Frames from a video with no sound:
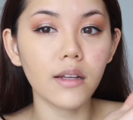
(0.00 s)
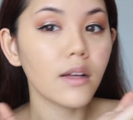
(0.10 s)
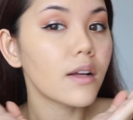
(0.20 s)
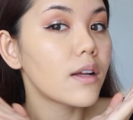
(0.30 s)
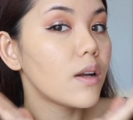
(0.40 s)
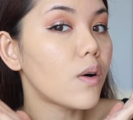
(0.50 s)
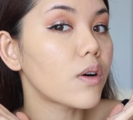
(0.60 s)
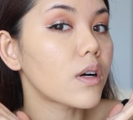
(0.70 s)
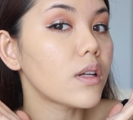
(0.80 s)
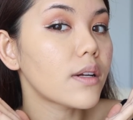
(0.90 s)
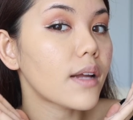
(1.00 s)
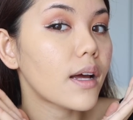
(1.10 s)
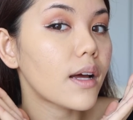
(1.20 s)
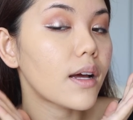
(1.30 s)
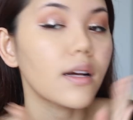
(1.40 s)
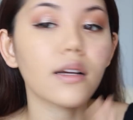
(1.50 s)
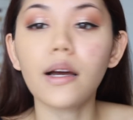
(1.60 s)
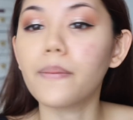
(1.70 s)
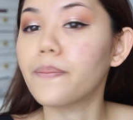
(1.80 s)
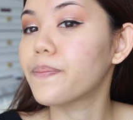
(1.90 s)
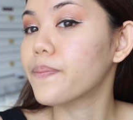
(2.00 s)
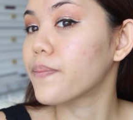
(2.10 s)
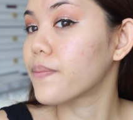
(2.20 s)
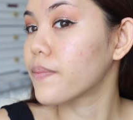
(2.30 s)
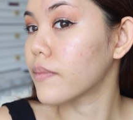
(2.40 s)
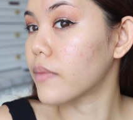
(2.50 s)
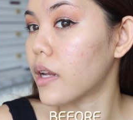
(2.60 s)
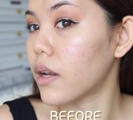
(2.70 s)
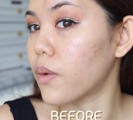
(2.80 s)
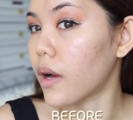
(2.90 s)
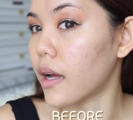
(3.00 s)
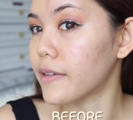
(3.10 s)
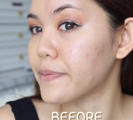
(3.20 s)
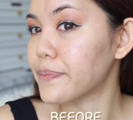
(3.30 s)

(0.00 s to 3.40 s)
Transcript: นลงครึ่งหน้ากับไม่ได้ลงค่ะ